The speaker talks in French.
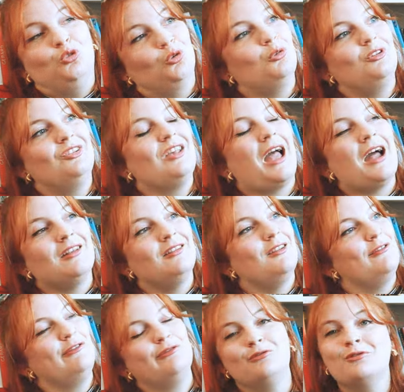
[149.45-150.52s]
Donc c'est
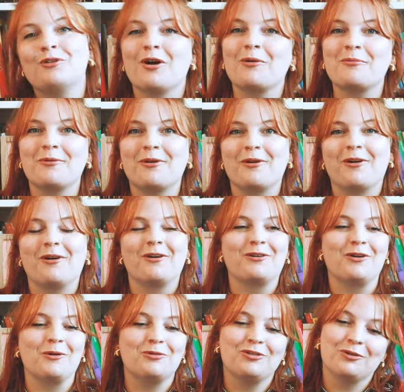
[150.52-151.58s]
assez fou euh,
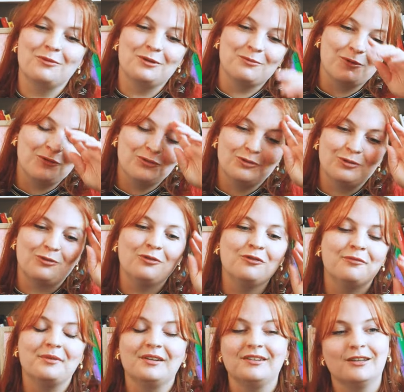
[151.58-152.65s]
comme, cheminement je
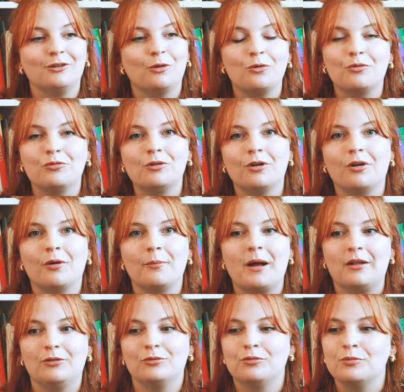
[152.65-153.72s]
trouve, mais c'est trop cool. Euh,
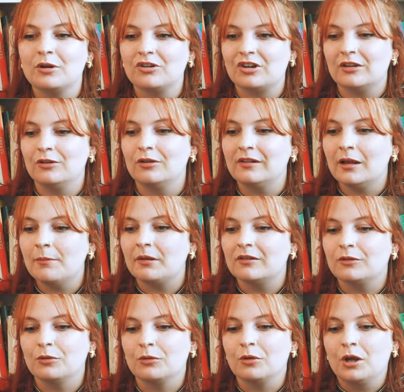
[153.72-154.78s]
bah du coup moi j'adore ça
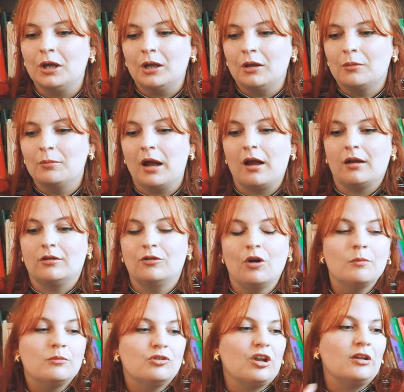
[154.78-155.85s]
parce que bah
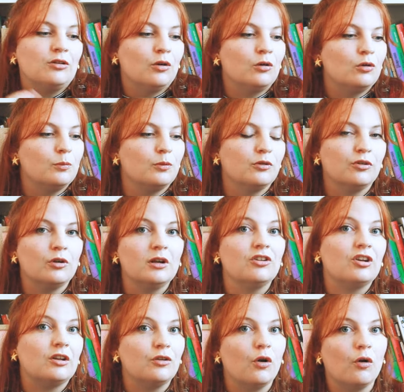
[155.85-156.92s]
comme j'adore le puzzle
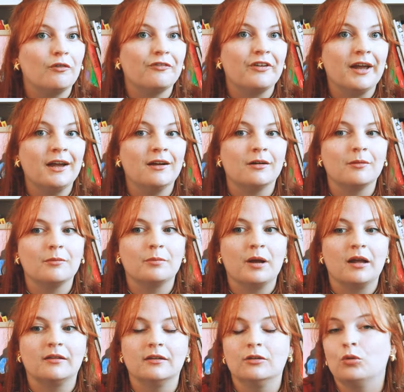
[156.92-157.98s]
et j'adore en faire,
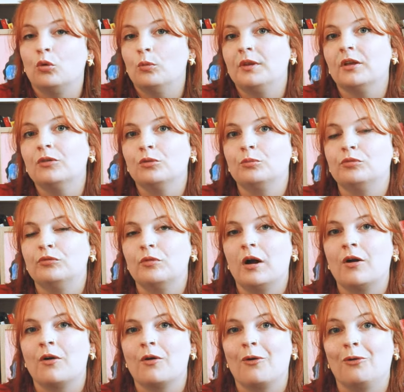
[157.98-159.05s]
bah c'est trop bien de
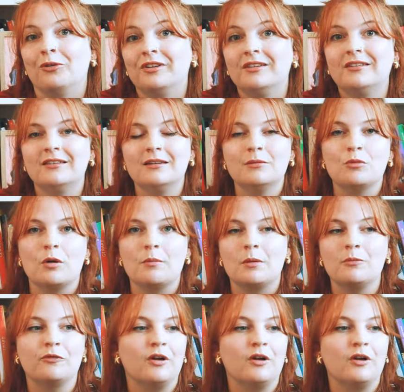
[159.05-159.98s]
pouvoir euh, en dessiner moi-même.